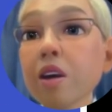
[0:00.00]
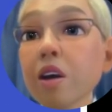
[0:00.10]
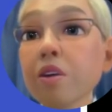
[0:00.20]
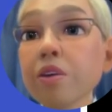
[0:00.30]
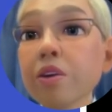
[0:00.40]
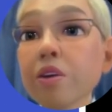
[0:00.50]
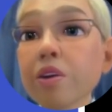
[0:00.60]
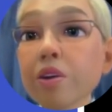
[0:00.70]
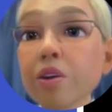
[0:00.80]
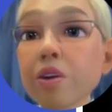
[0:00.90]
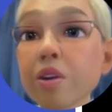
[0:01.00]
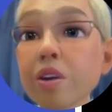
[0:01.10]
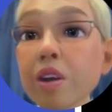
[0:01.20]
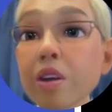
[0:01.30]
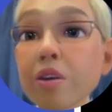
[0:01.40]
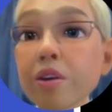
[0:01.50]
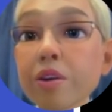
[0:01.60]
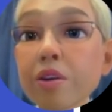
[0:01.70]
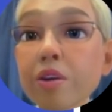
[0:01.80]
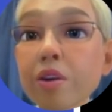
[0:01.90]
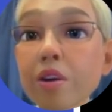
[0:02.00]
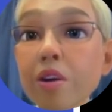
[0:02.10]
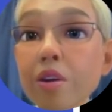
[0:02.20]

やると、シェイクすると、